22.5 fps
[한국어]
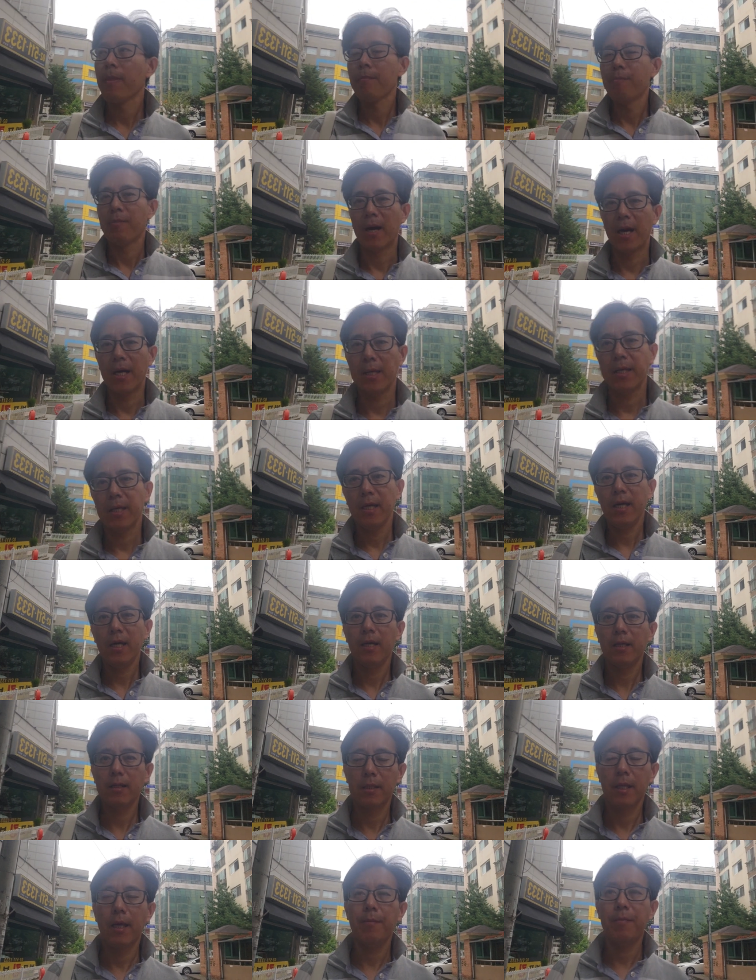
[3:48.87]

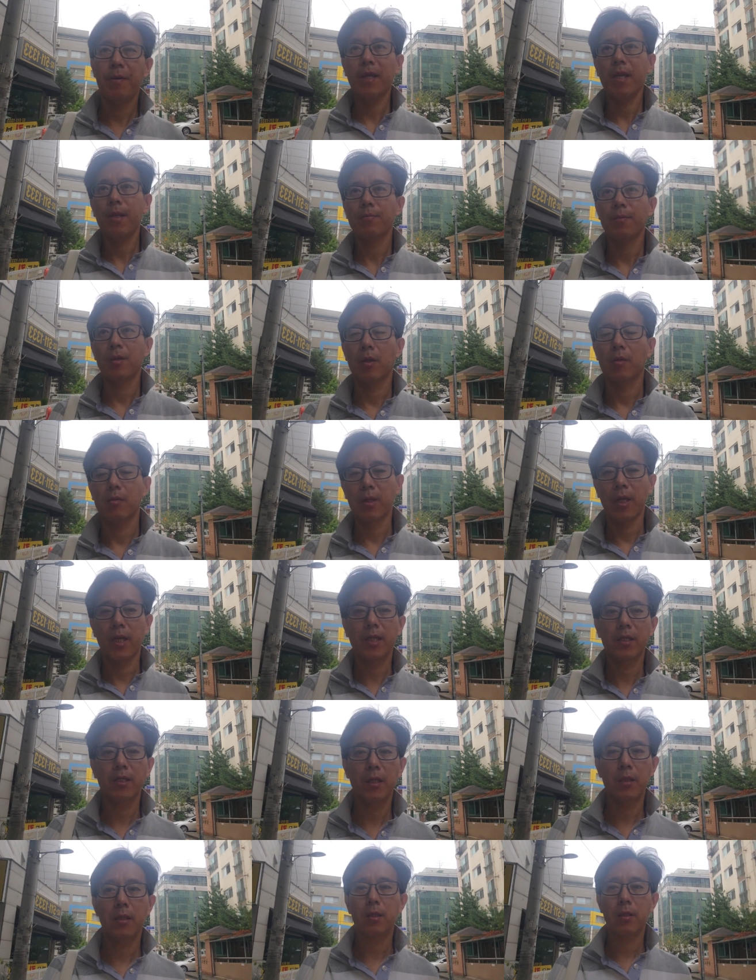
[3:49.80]
마냥 내 바램대로 내
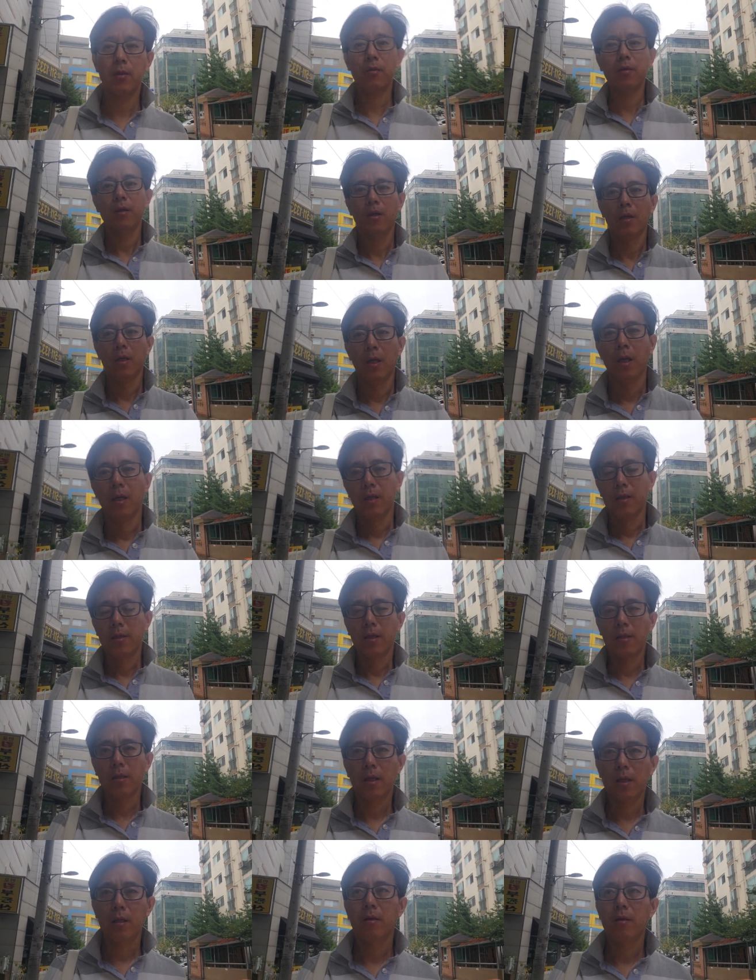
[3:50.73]
기대대로
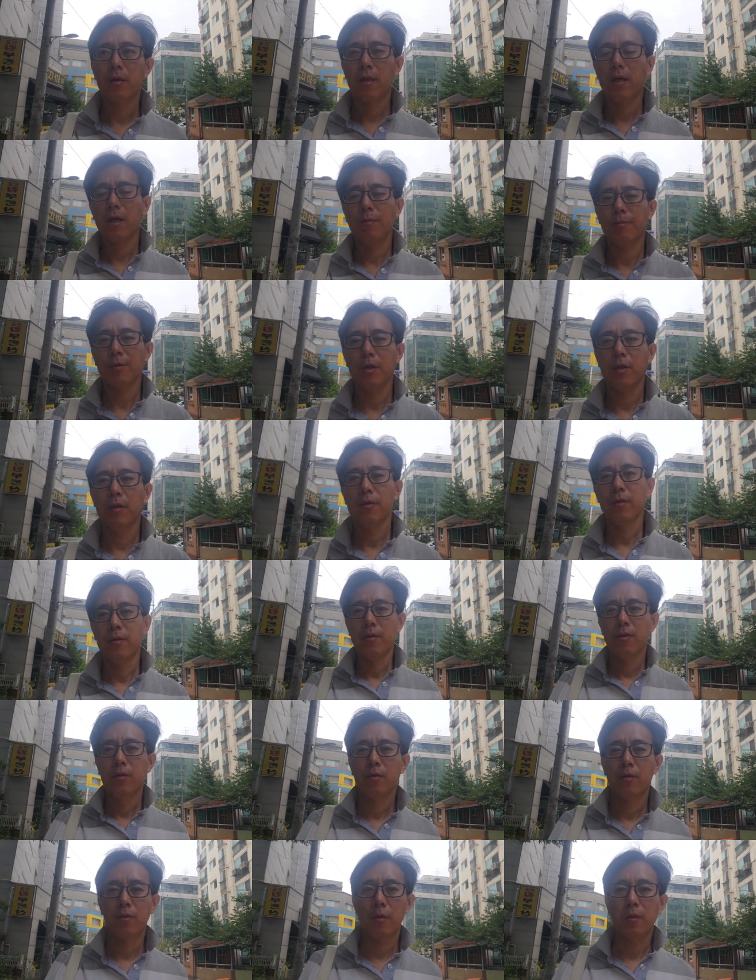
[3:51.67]
세상이 흘러가면
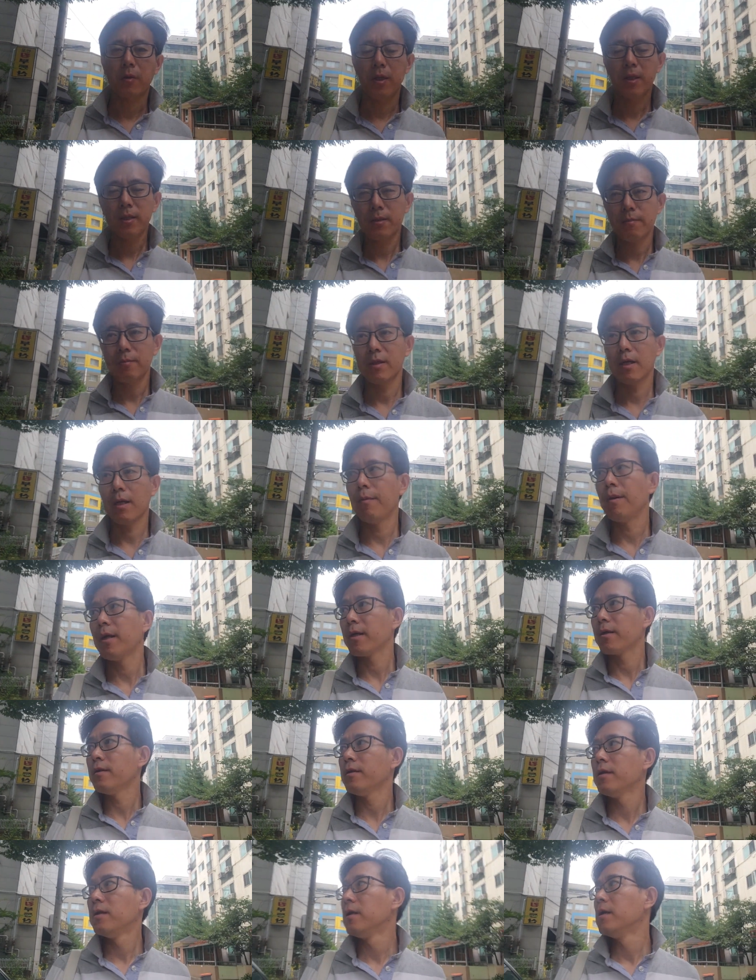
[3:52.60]

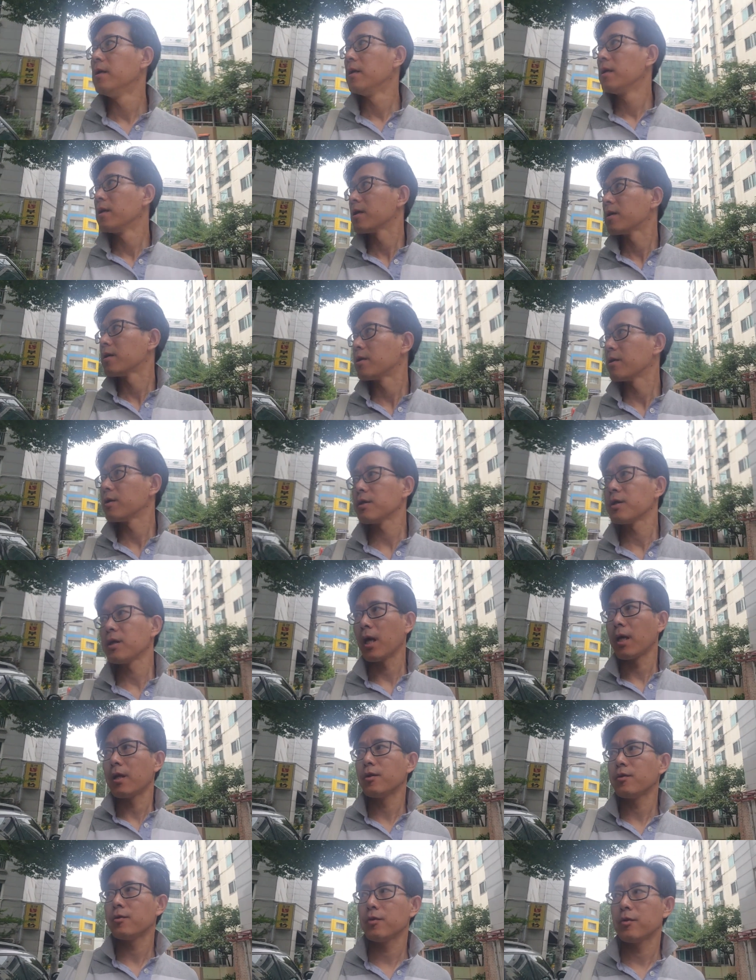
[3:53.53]
좋겠습니다만은 그러지
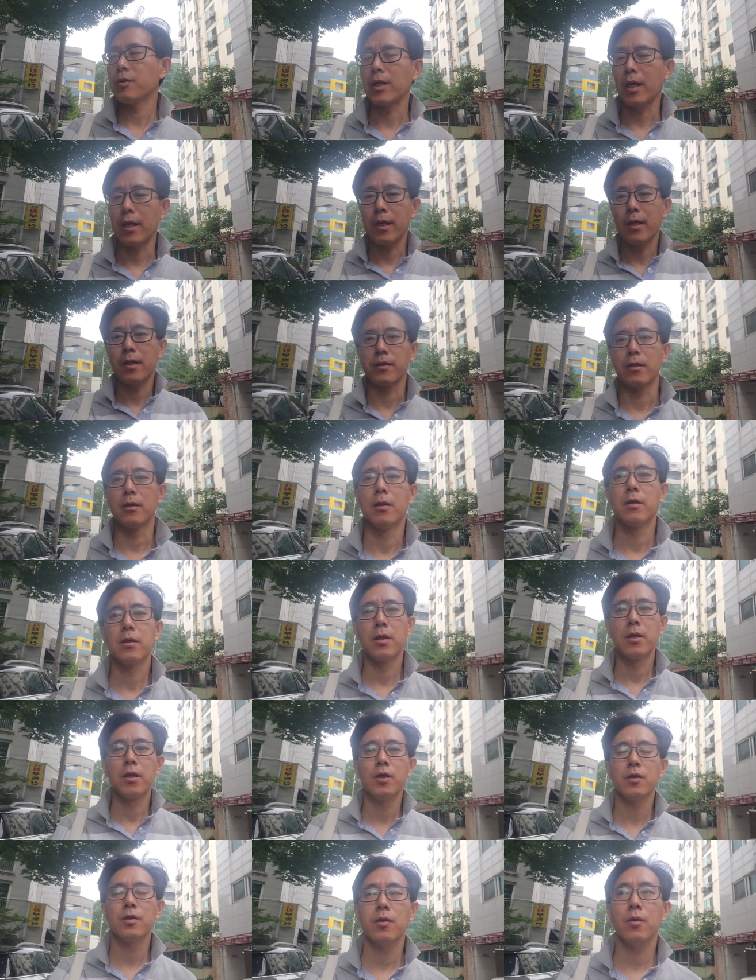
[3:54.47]
않을 수 있다는 것
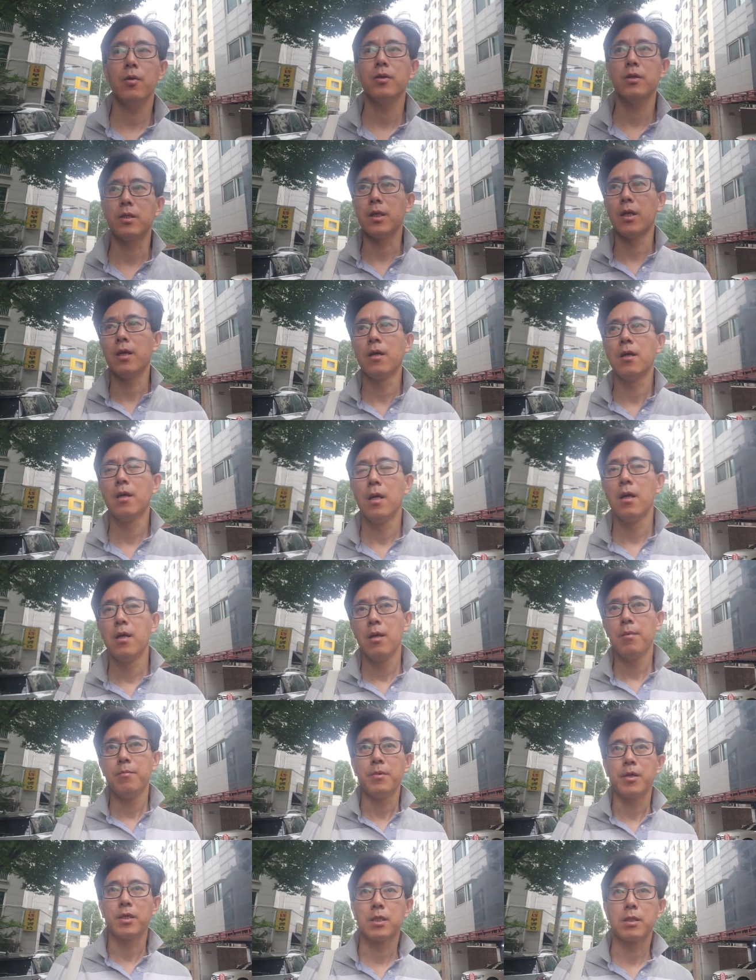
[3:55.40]
그것도 이제
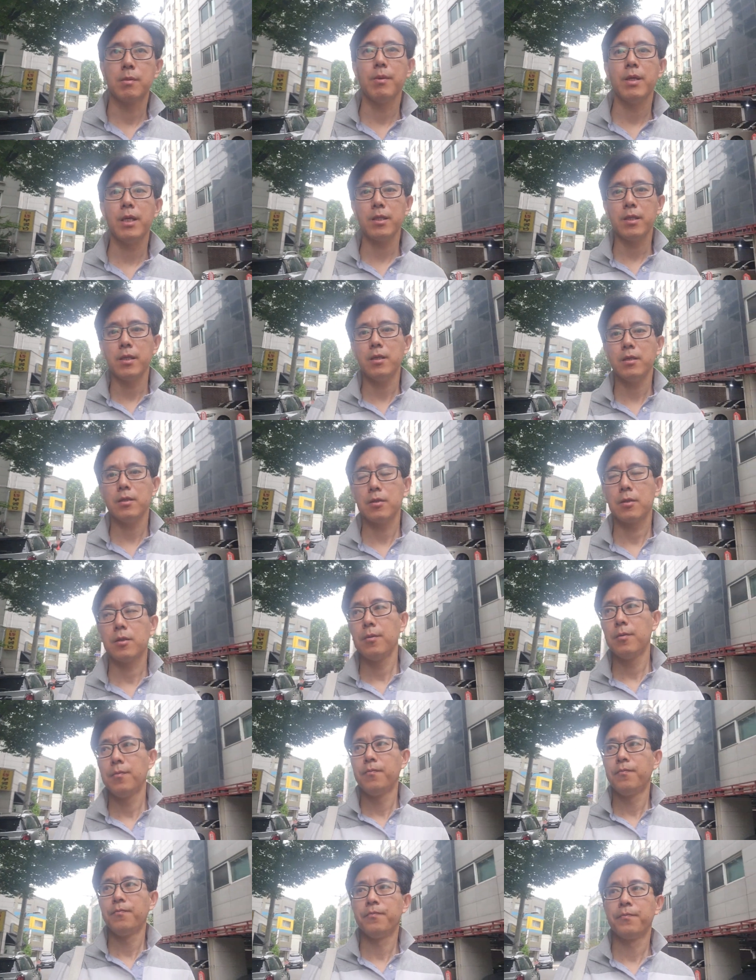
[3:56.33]
양심해야 되는 거죠.
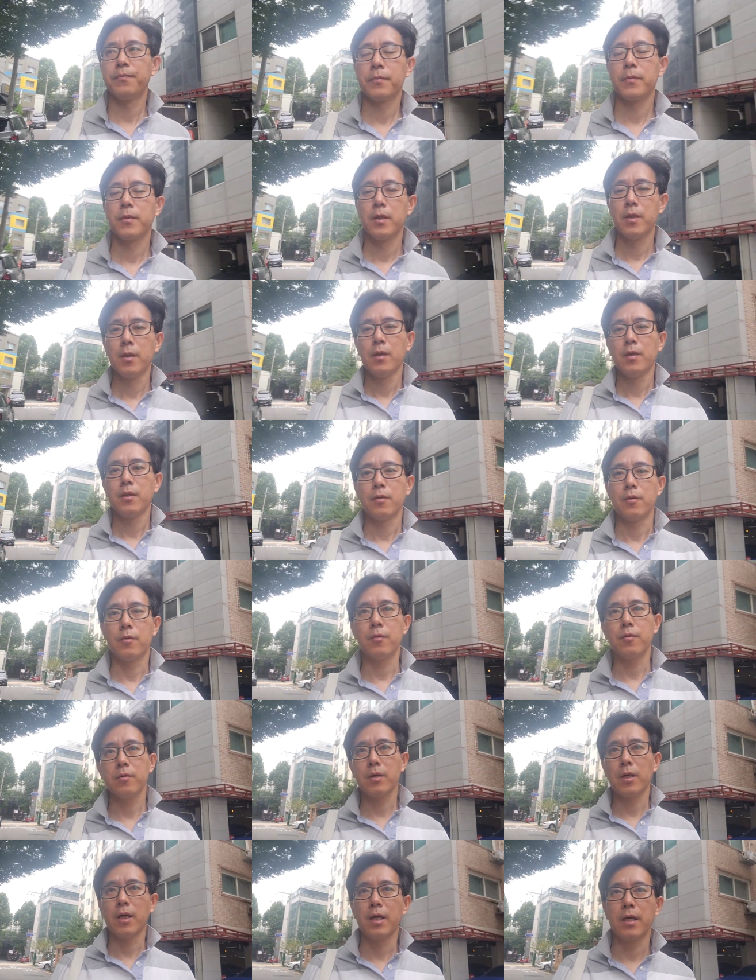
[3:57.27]

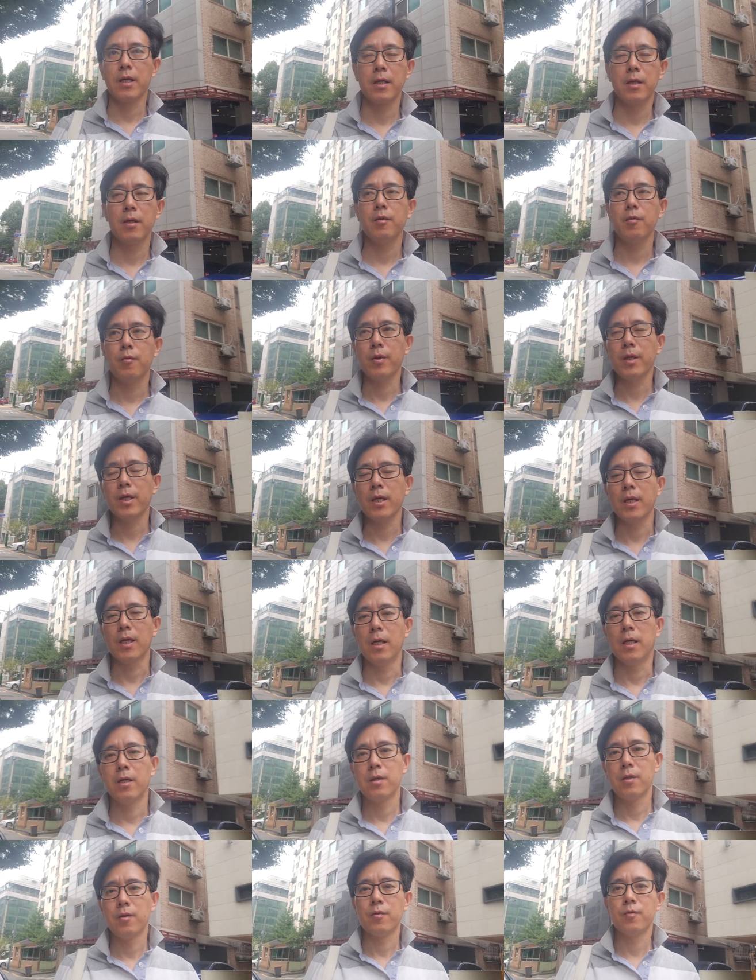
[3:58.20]
누군가에게는
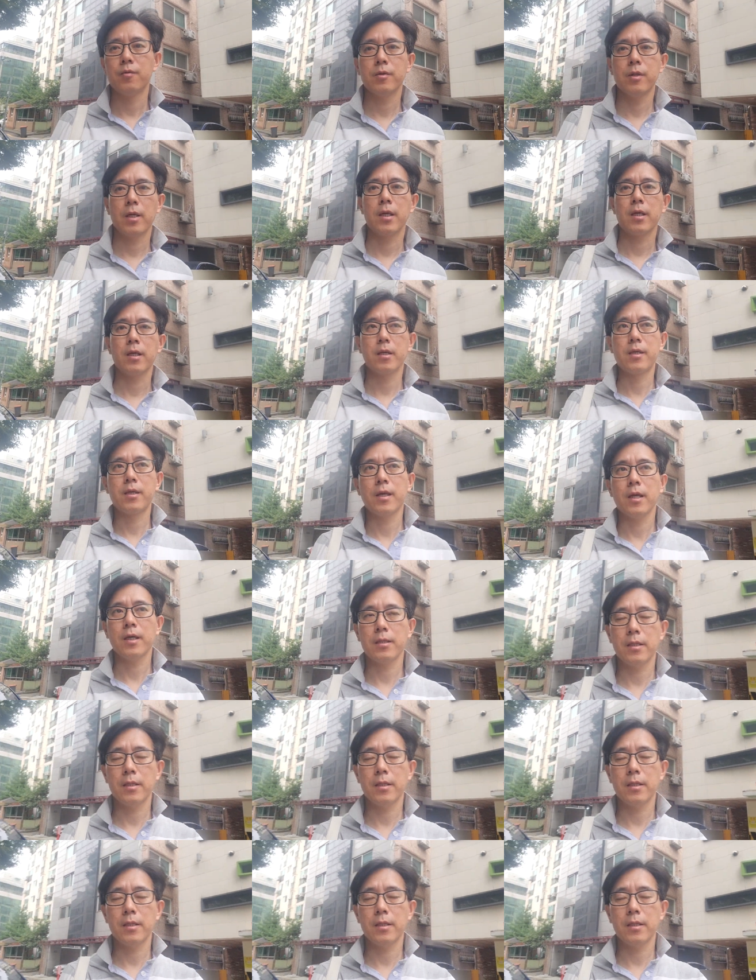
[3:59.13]
위기가, 누군가에게는 기회가